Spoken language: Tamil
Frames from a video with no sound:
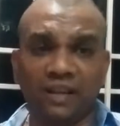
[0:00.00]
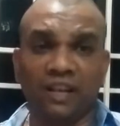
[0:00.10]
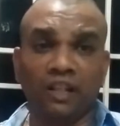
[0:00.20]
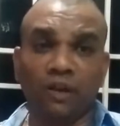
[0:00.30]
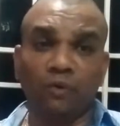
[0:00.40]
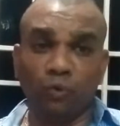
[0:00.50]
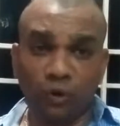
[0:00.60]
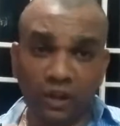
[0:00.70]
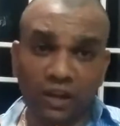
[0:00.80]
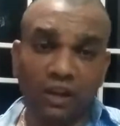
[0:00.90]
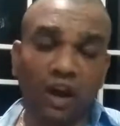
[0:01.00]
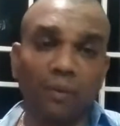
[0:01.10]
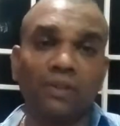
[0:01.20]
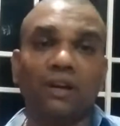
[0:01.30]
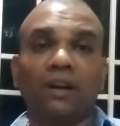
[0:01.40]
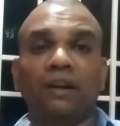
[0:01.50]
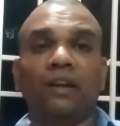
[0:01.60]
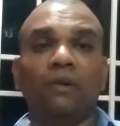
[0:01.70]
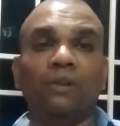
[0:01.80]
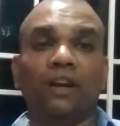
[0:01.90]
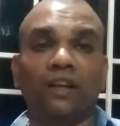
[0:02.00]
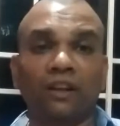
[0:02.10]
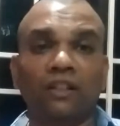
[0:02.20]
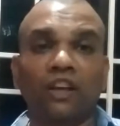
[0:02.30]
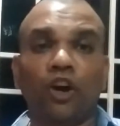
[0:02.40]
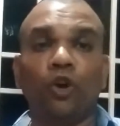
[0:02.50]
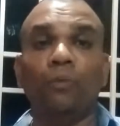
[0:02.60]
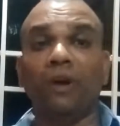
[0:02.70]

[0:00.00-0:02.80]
இது உயிருக்கு ஆபத்தான நிகழ்வு தான் இருந்தாலும்